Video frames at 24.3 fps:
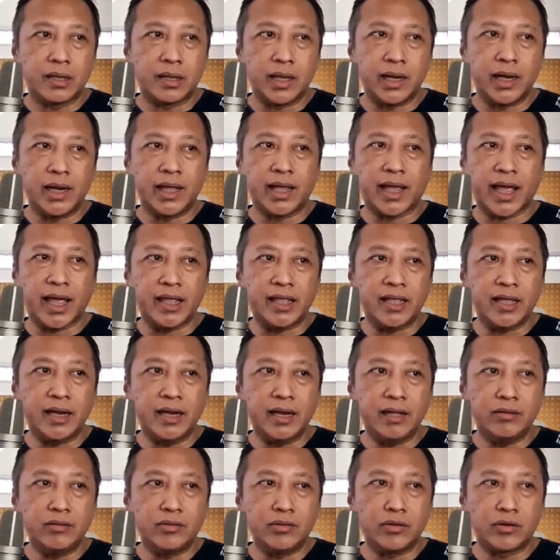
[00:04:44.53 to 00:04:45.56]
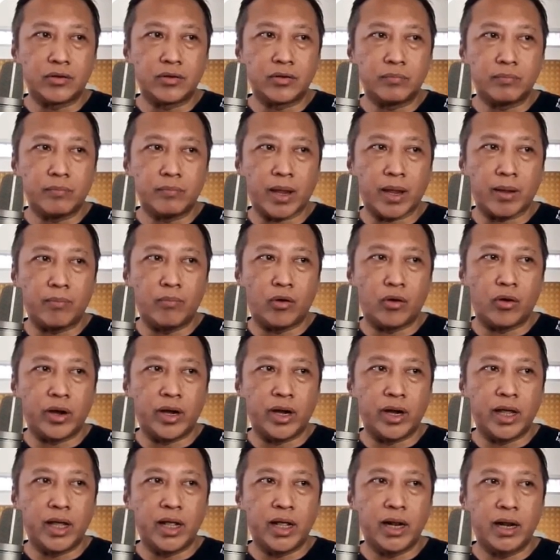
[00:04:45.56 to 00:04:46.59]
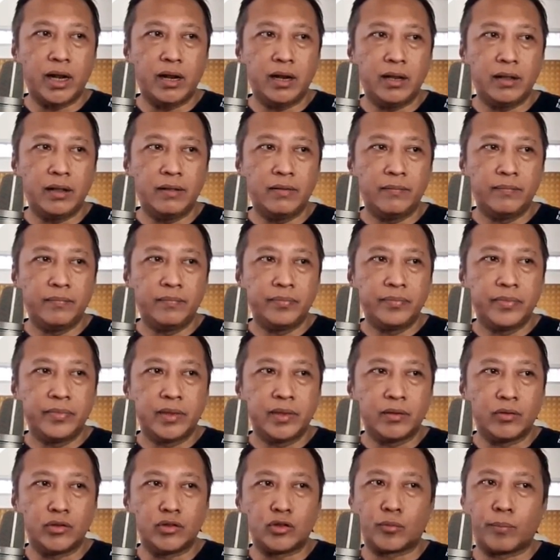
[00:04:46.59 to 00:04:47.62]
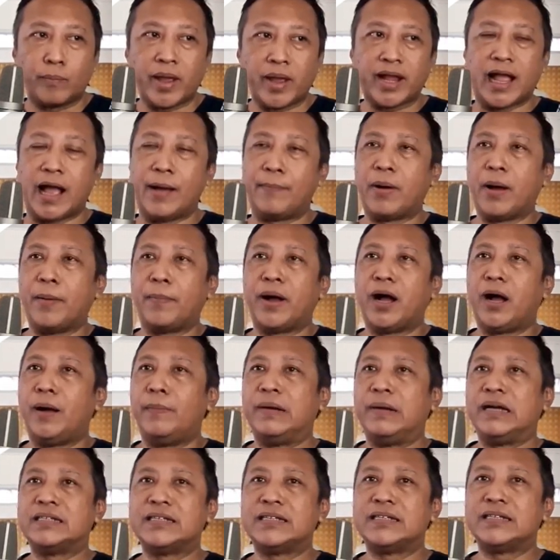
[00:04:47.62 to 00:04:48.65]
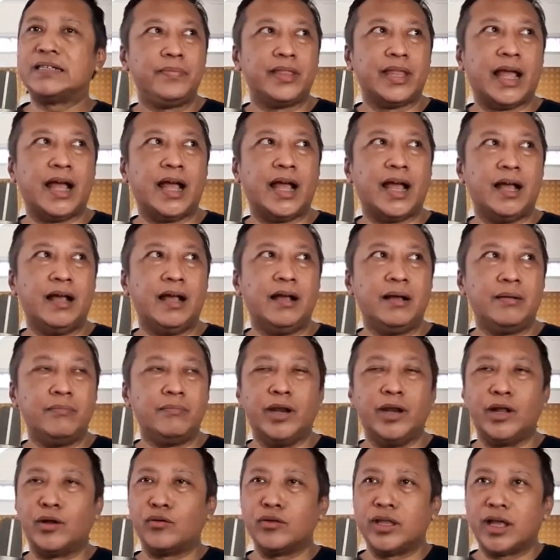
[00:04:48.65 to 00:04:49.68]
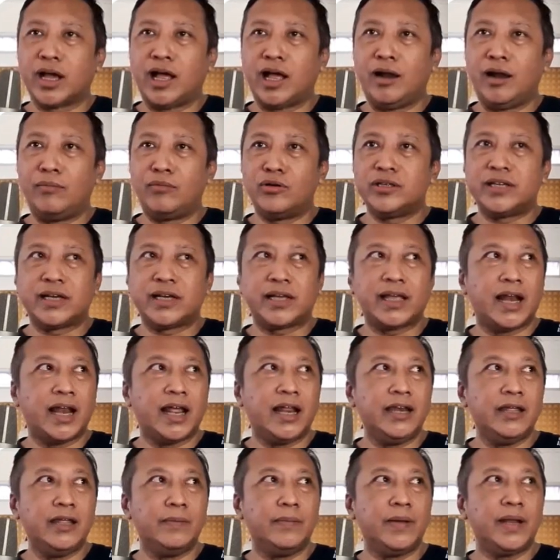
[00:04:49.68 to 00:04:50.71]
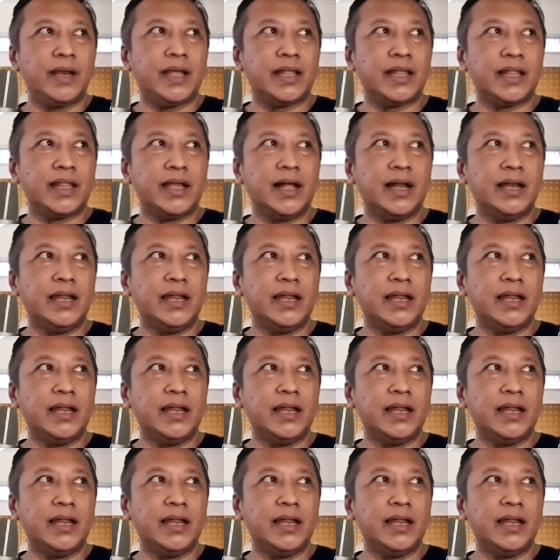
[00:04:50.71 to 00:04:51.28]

ini kayaknya ini untuk Mac model untuk Mac nggak apa-apa nggak masalah. Nah, Berikutnya kalau mau cek yang lain gimana ya? Tinggal